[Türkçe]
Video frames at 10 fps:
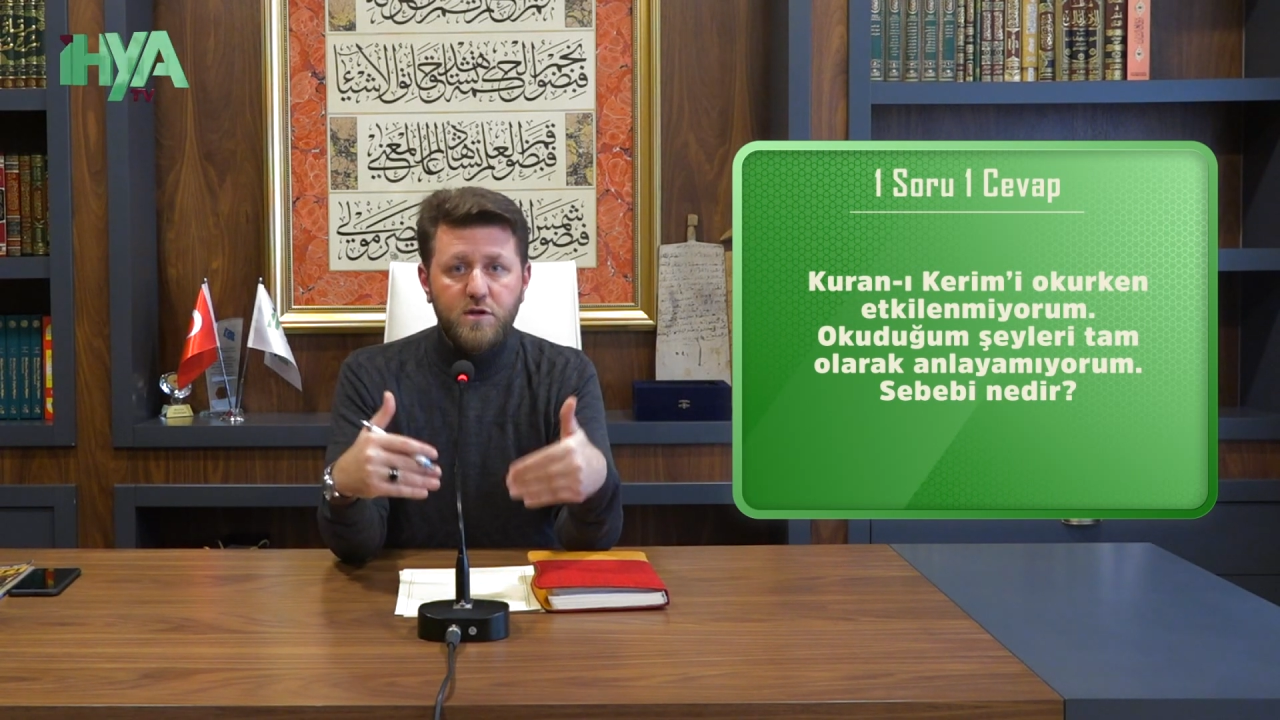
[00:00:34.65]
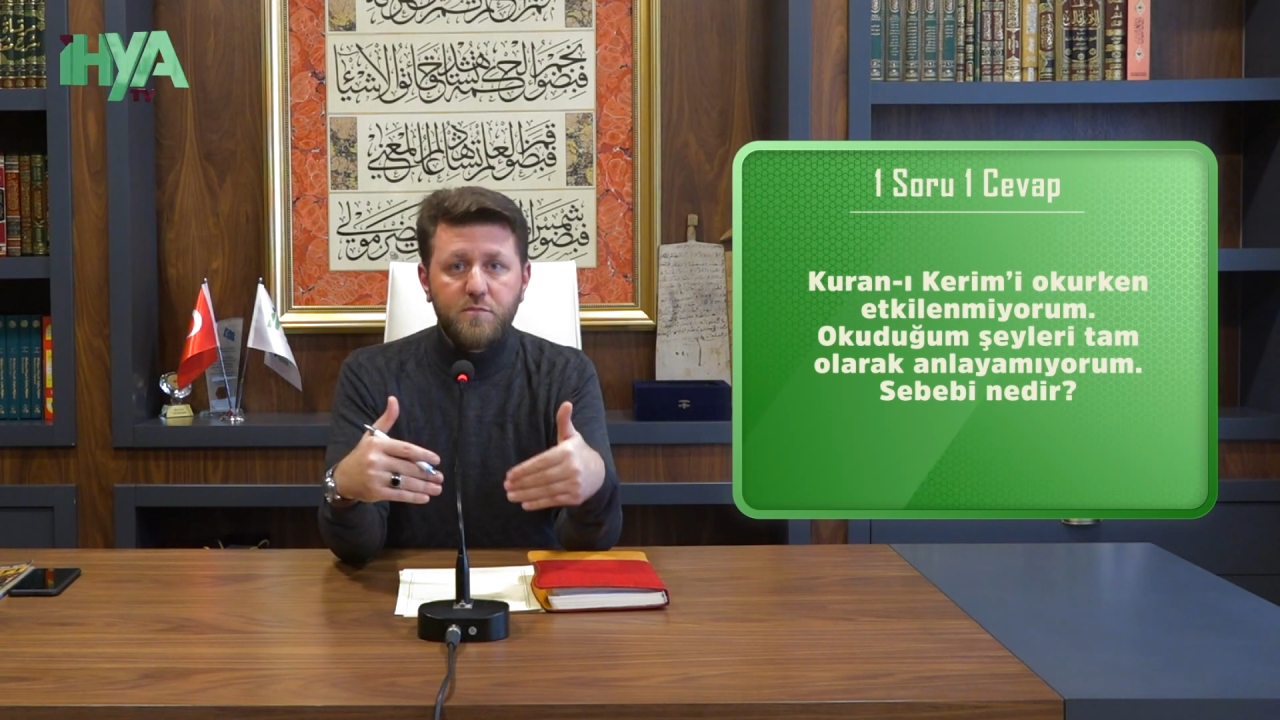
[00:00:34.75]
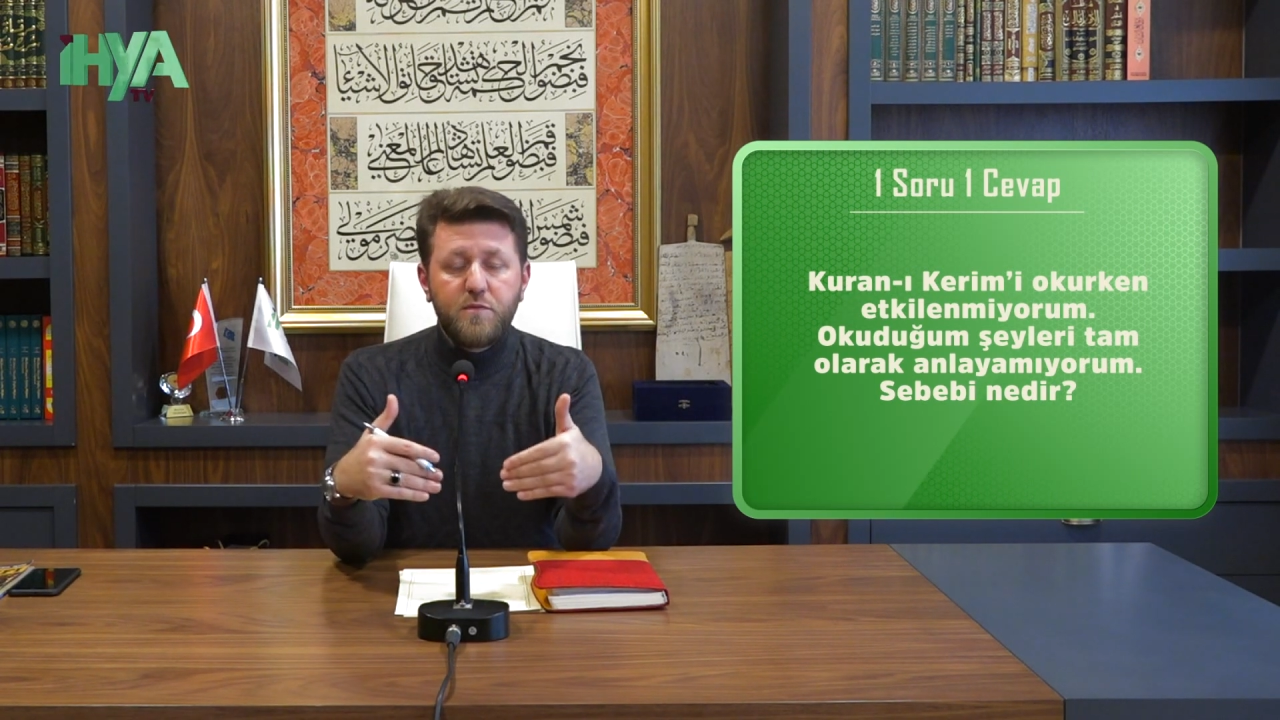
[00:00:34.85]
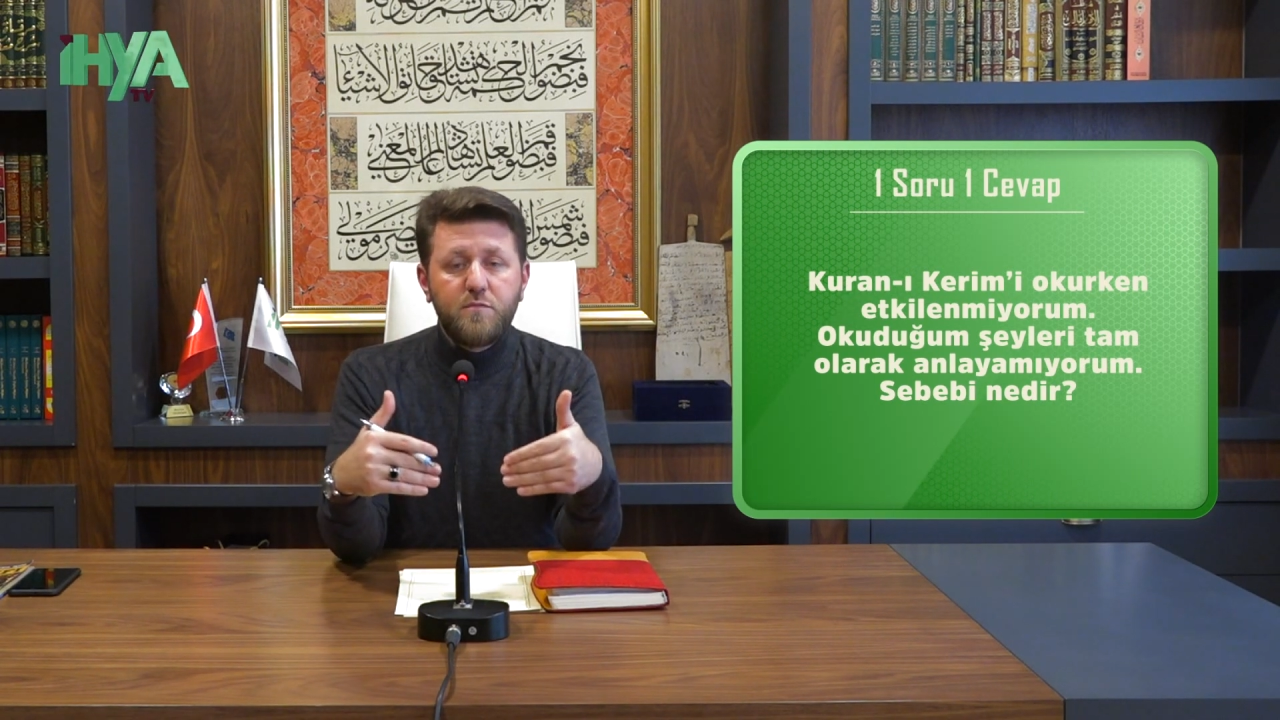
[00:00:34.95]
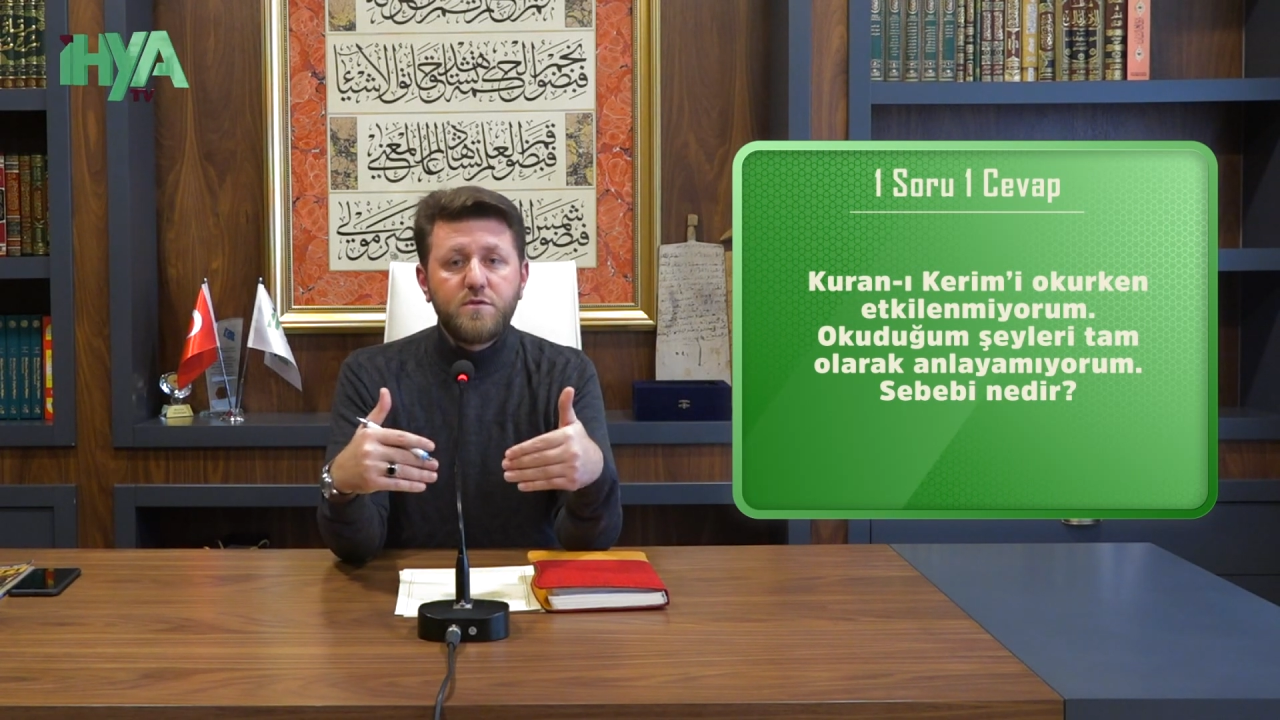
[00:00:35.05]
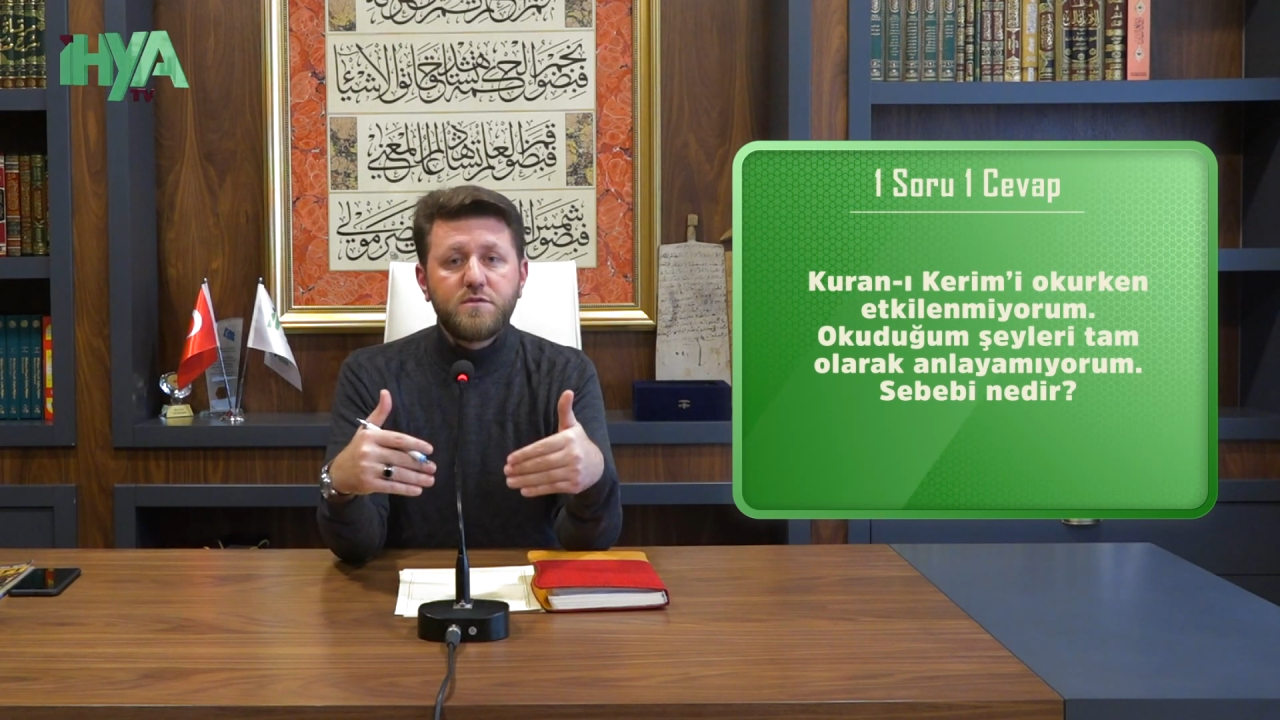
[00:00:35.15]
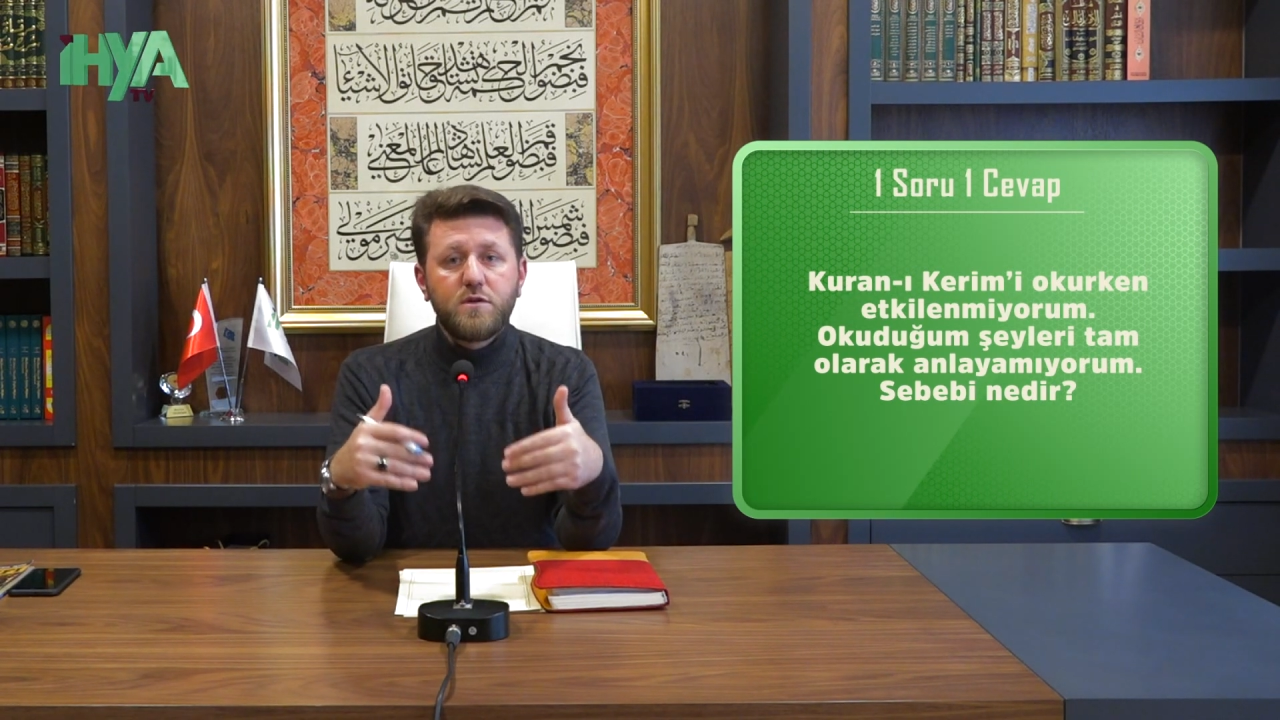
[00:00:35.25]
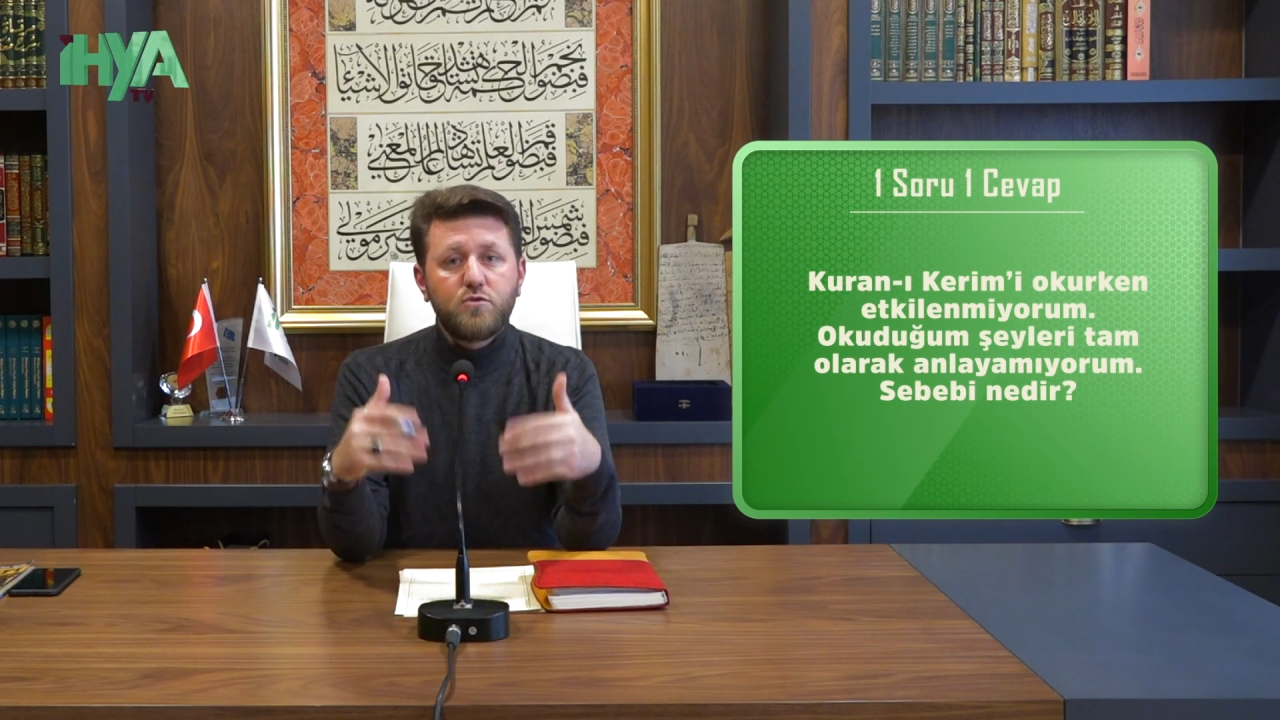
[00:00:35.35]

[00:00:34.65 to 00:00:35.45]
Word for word: Rabbimiz de